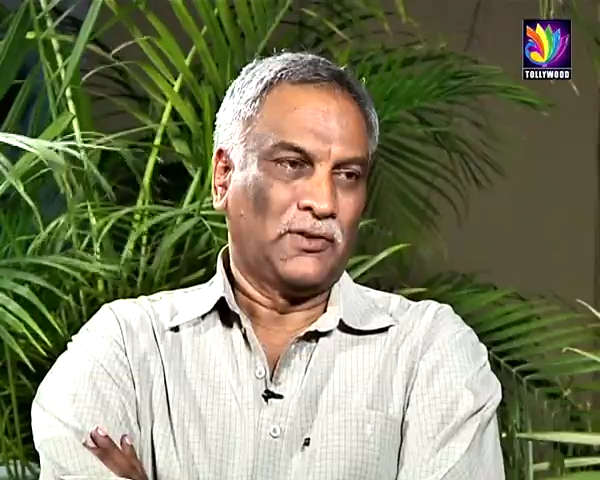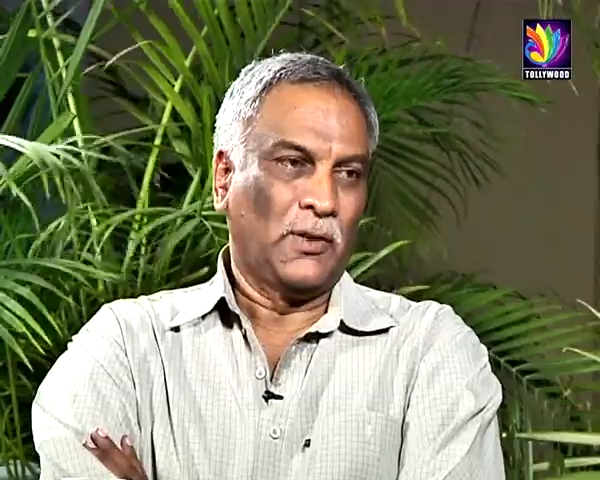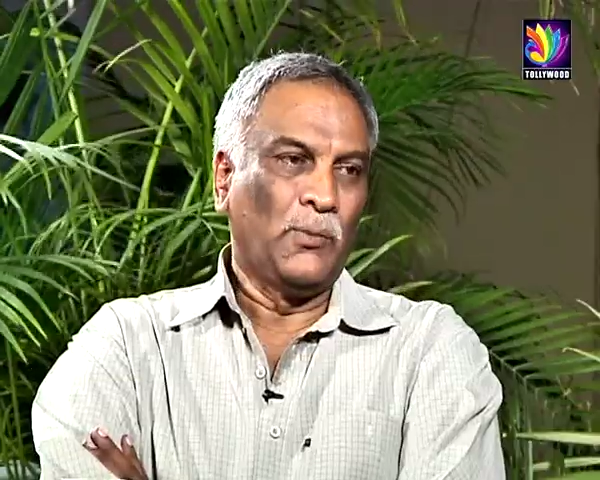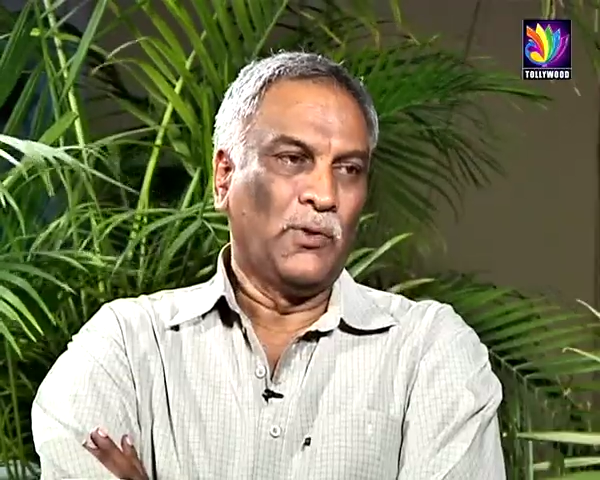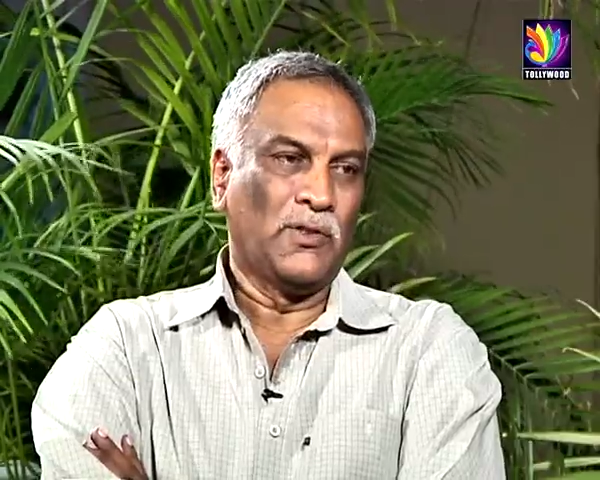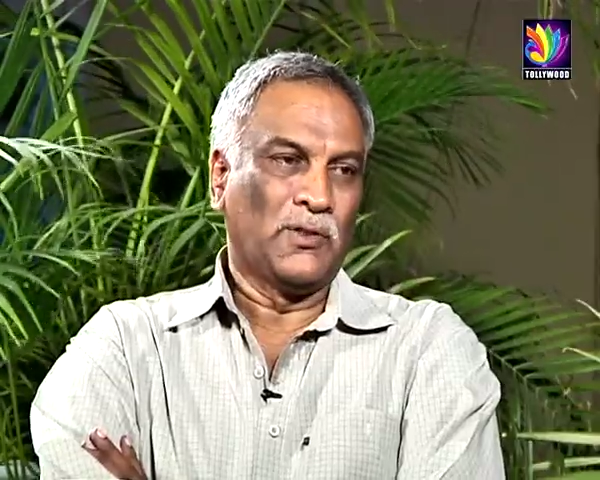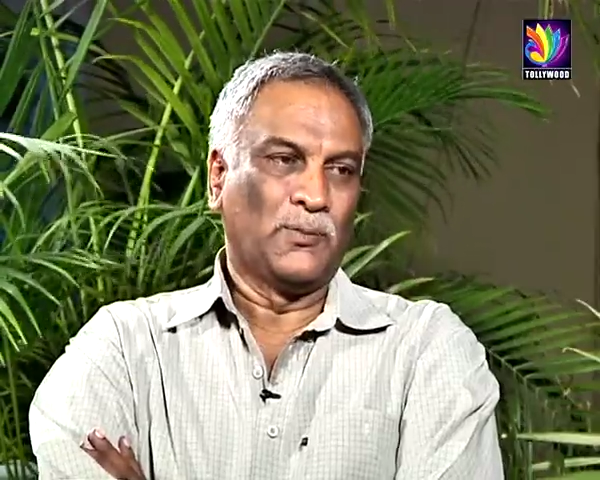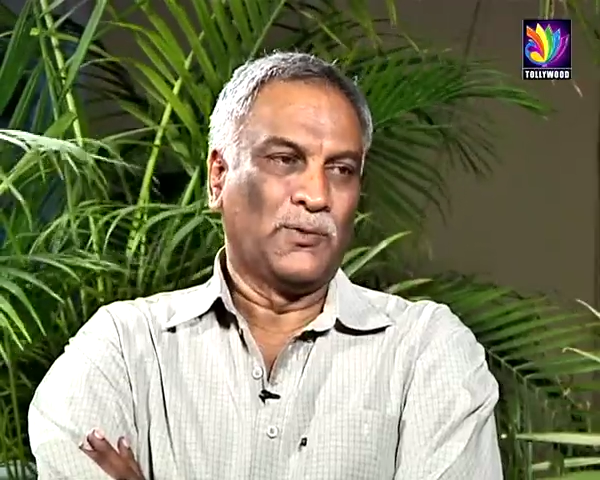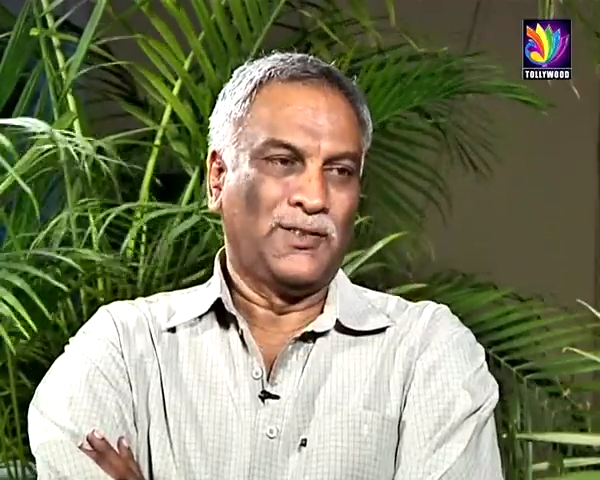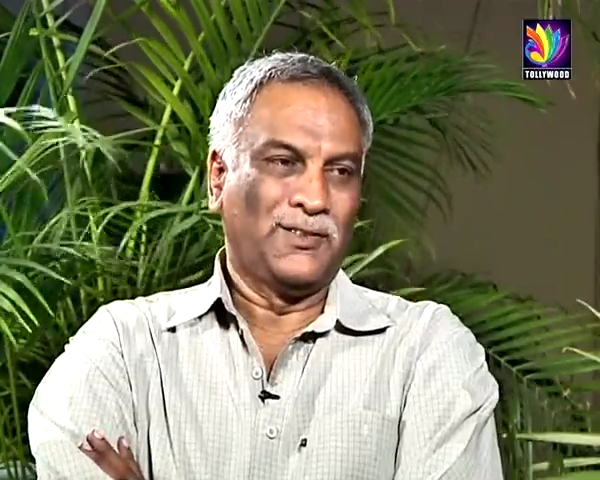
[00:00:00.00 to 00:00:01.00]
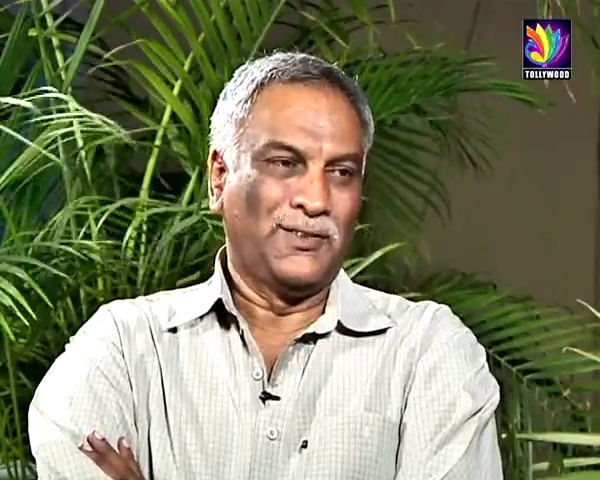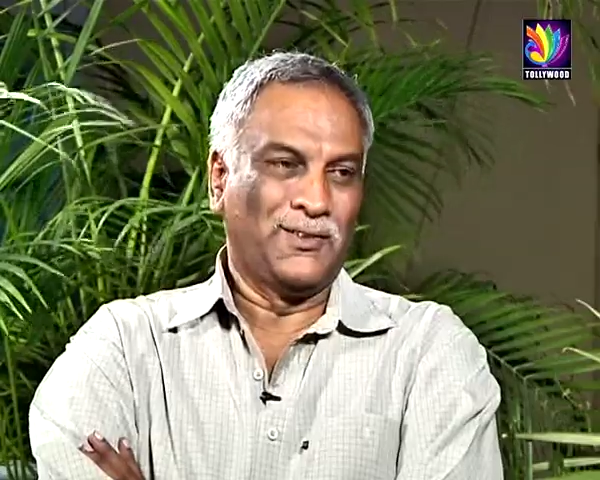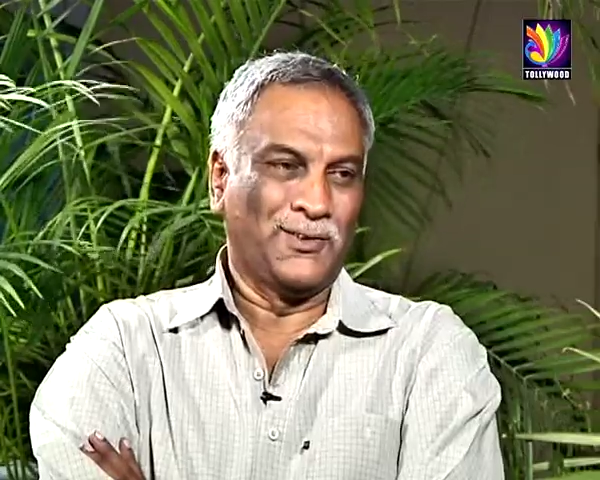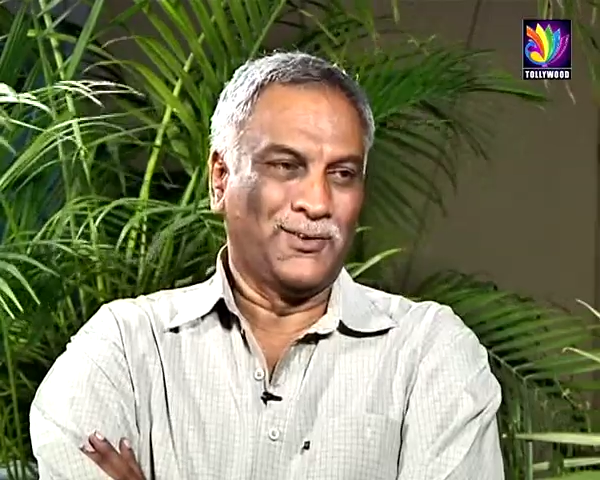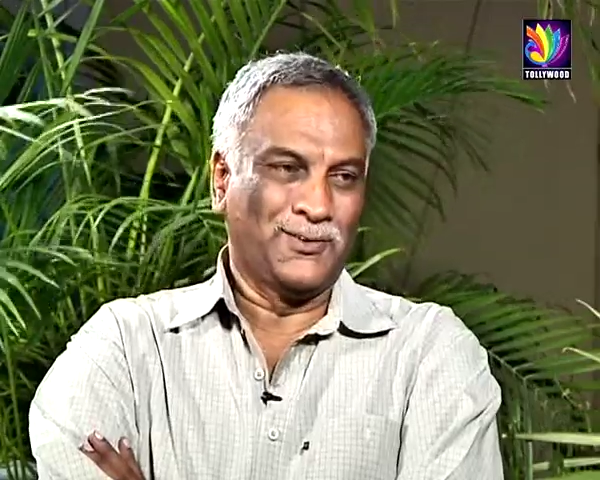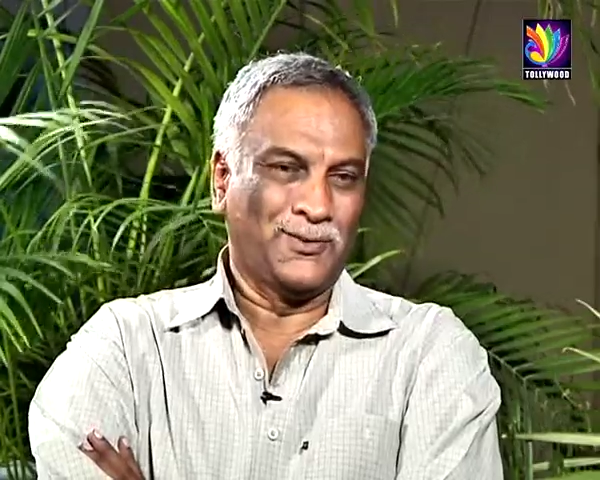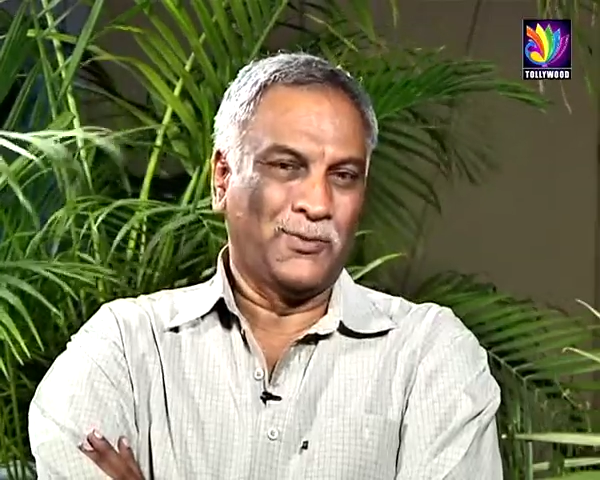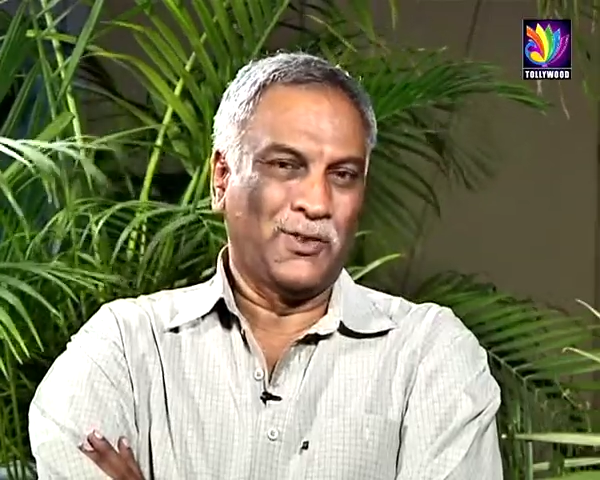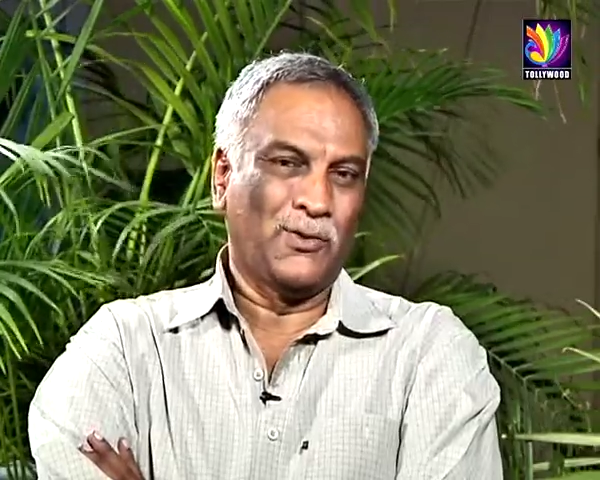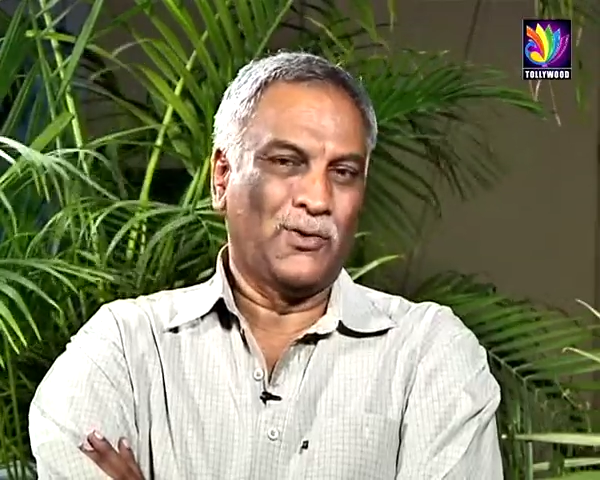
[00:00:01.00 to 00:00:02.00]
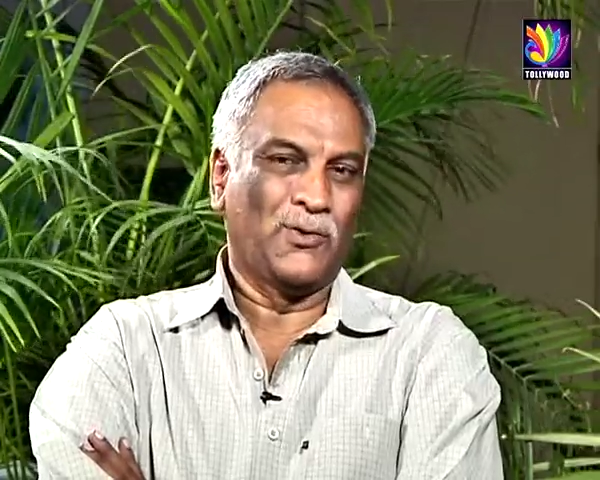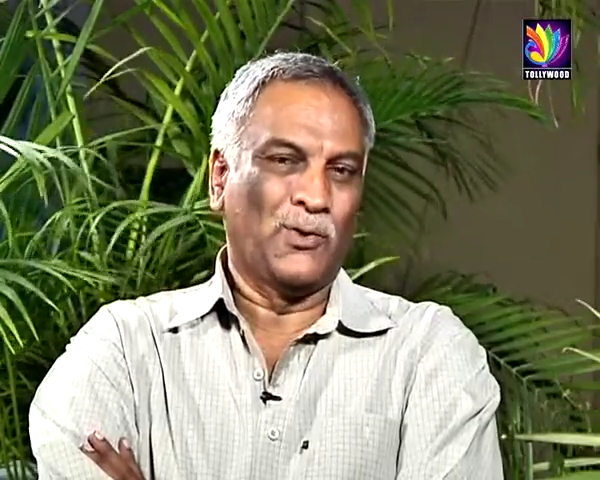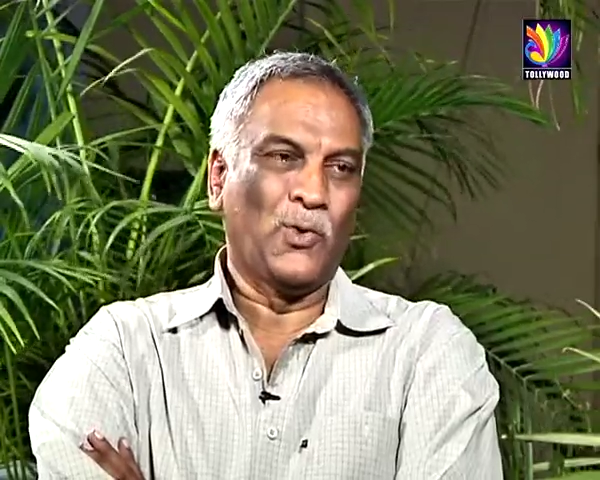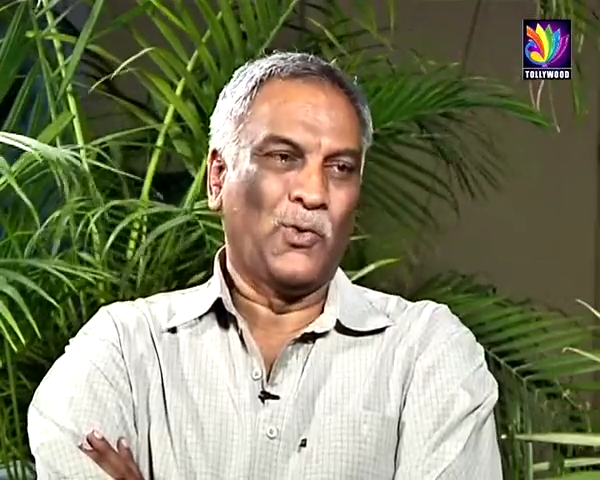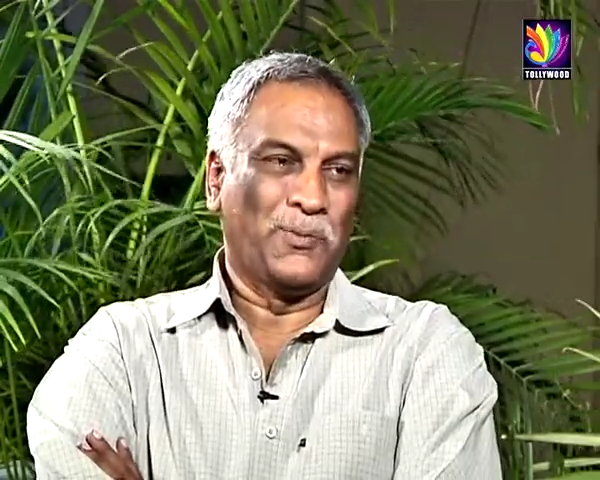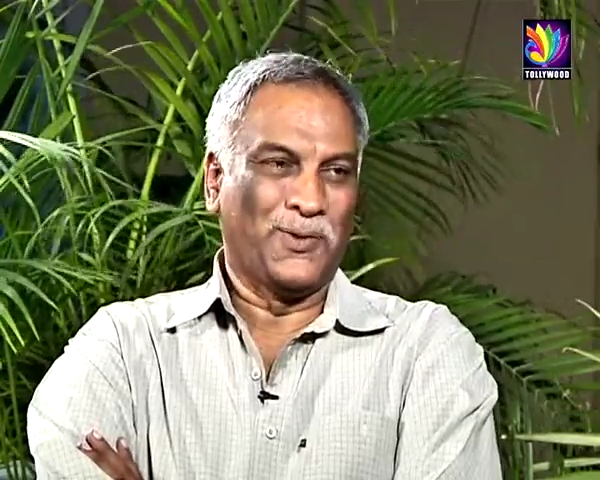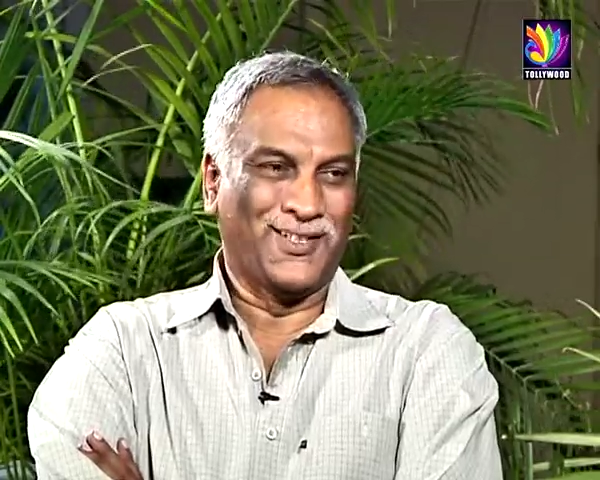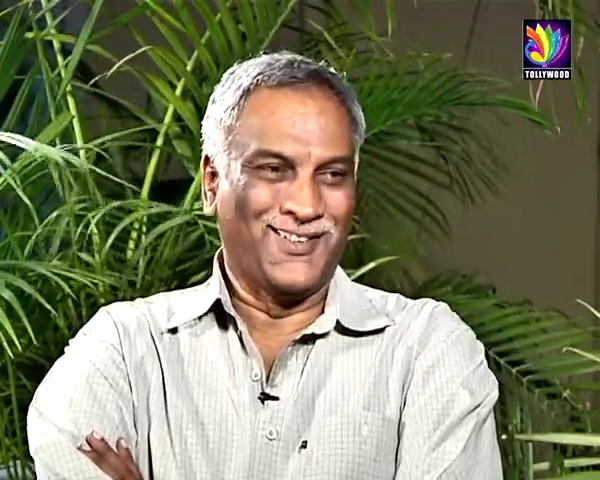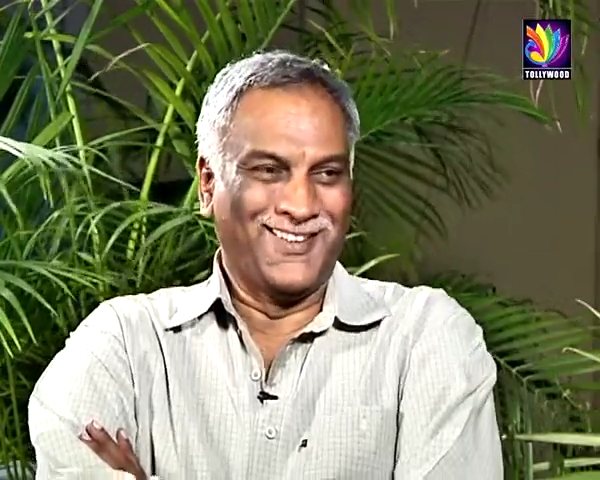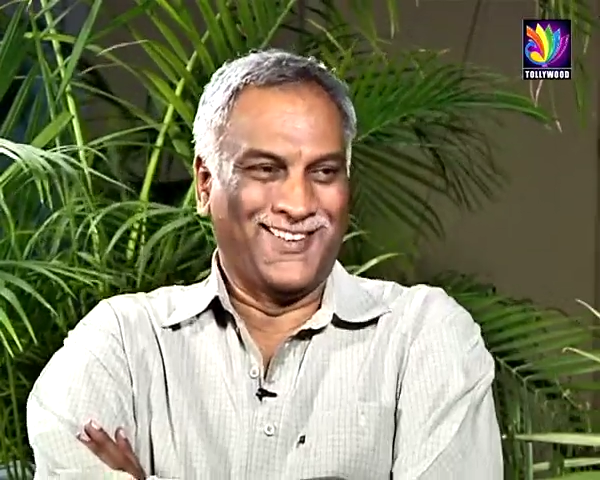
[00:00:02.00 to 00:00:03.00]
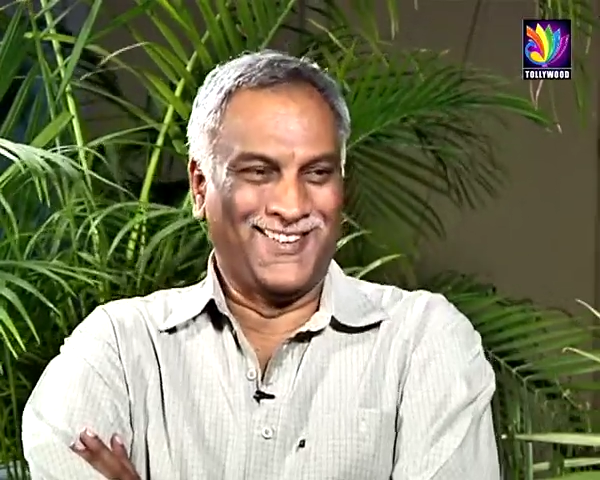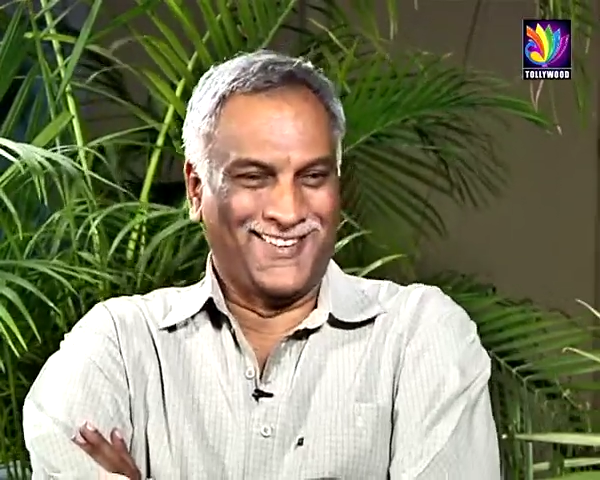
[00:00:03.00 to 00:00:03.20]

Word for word: కమ్యూనిజం ఇవన్నీ కాదు అది మరి కొంచెం ఎక్కువైపోతుంది